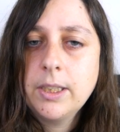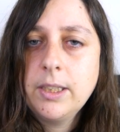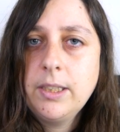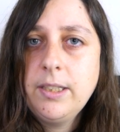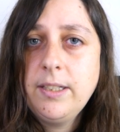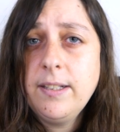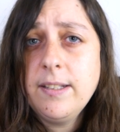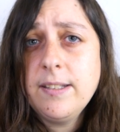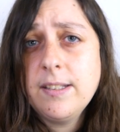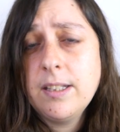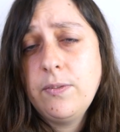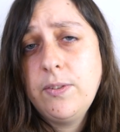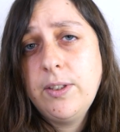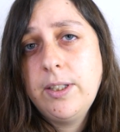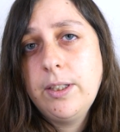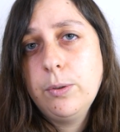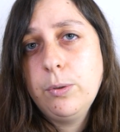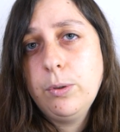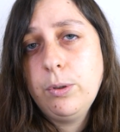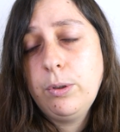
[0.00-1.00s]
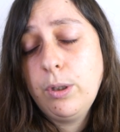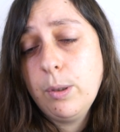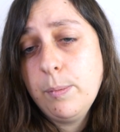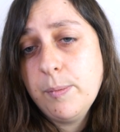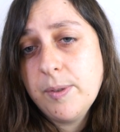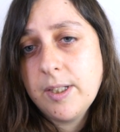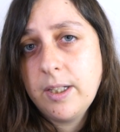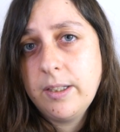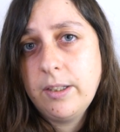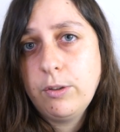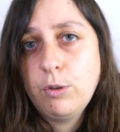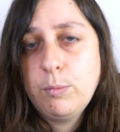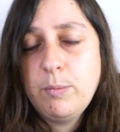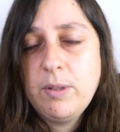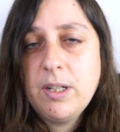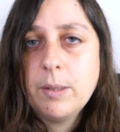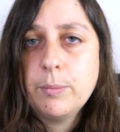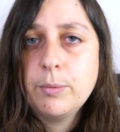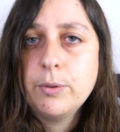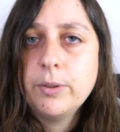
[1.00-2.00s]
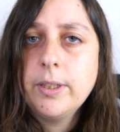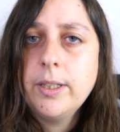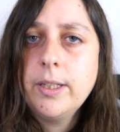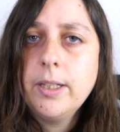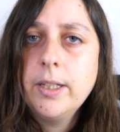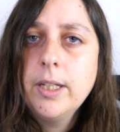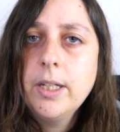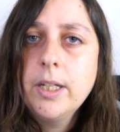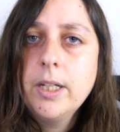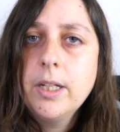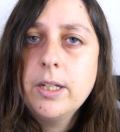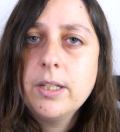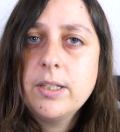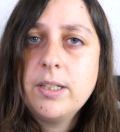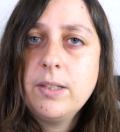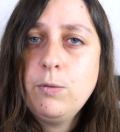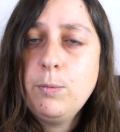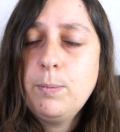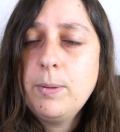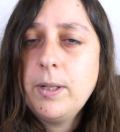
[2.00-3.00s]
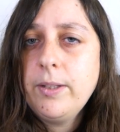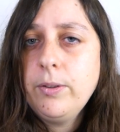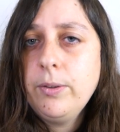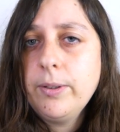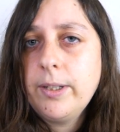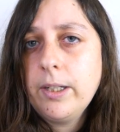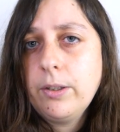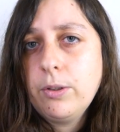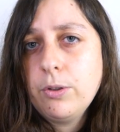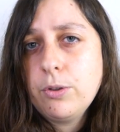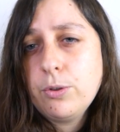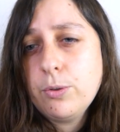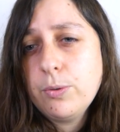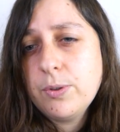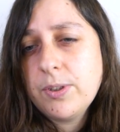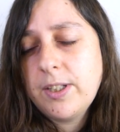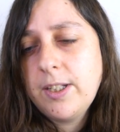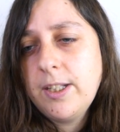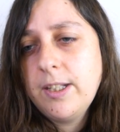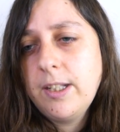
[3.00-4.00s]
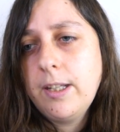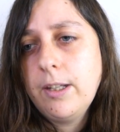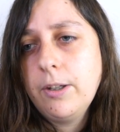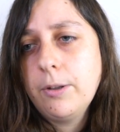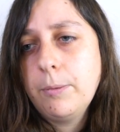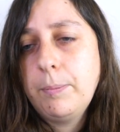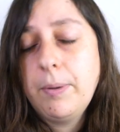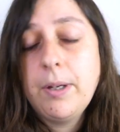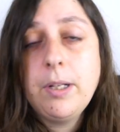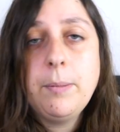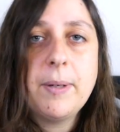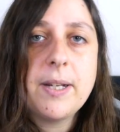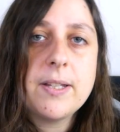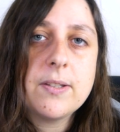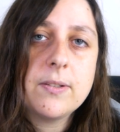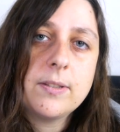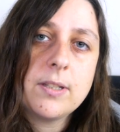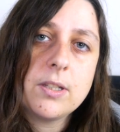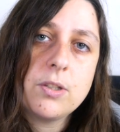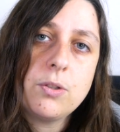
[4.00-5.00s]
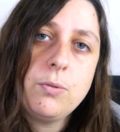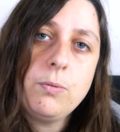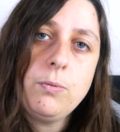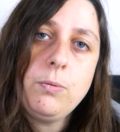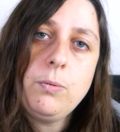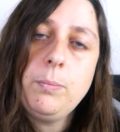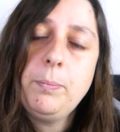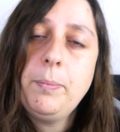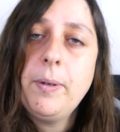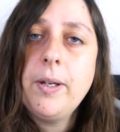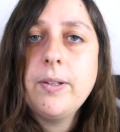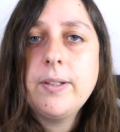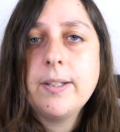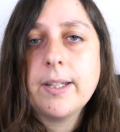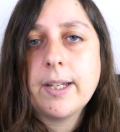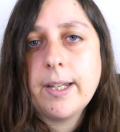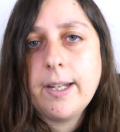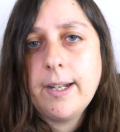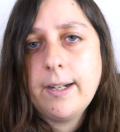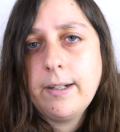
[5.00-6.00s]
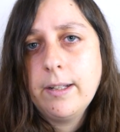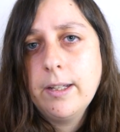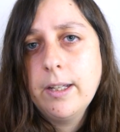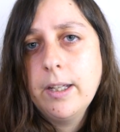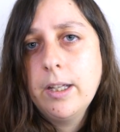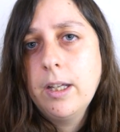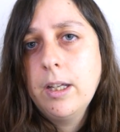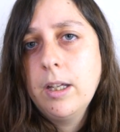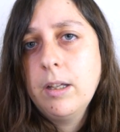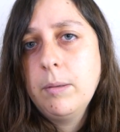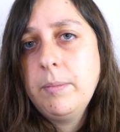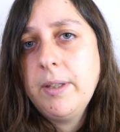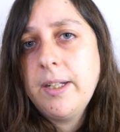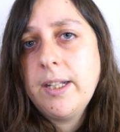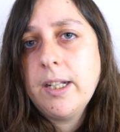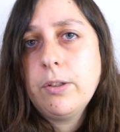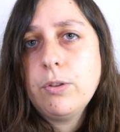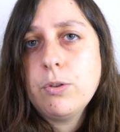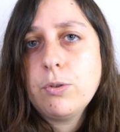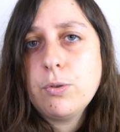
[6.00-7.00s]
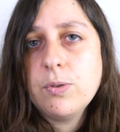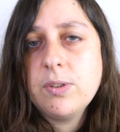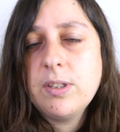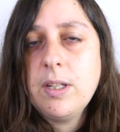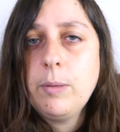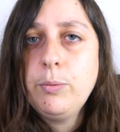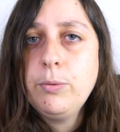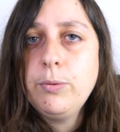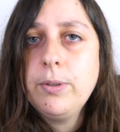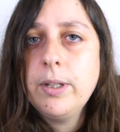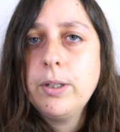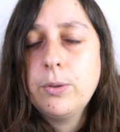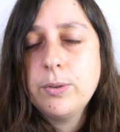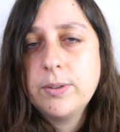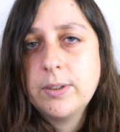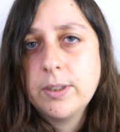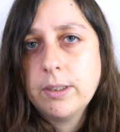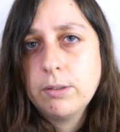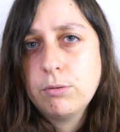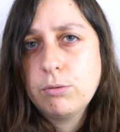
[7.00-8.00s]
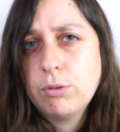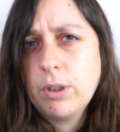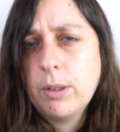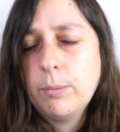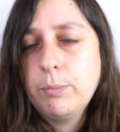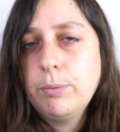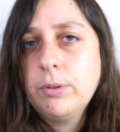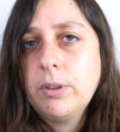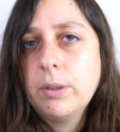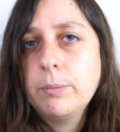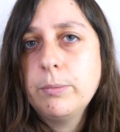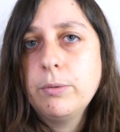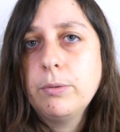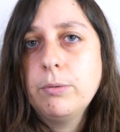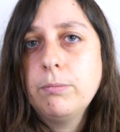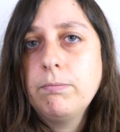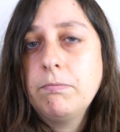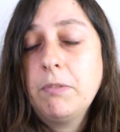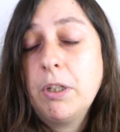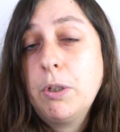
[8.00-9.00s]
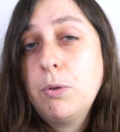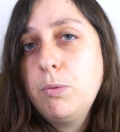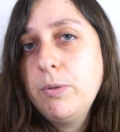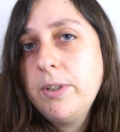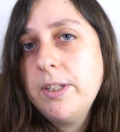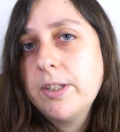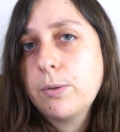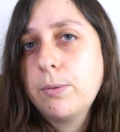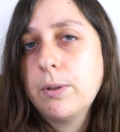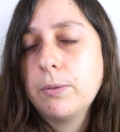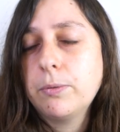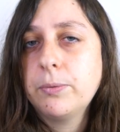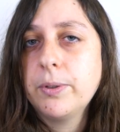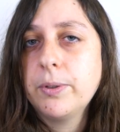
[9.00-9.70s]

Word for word: L'idée de cette vidéo, comme celle des 2000 abonnés, c'est de vous parler de quelque chose qui n'est euh, pas une présentation, pas une règle, mais quelque chose d'un peu à côté. C'est un peu comme une, les coulisses, quoi, vous